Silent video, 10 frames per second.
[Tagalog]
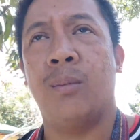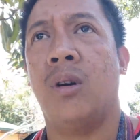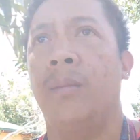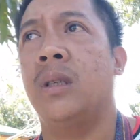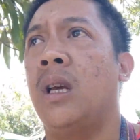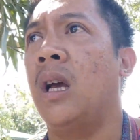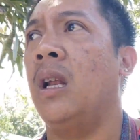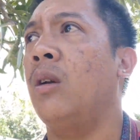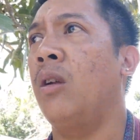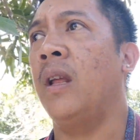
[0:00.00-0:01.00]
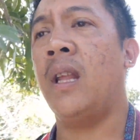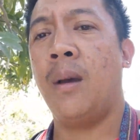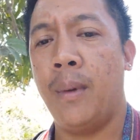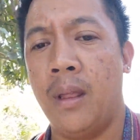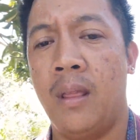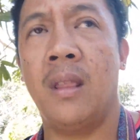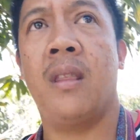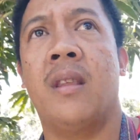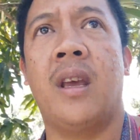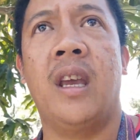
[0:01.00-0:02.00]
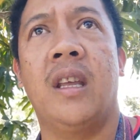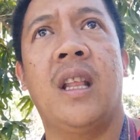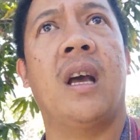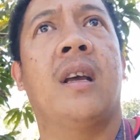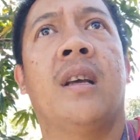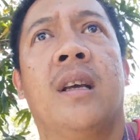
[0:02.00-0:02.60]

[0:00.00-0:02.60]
na po kami sa lola namin Kay Inang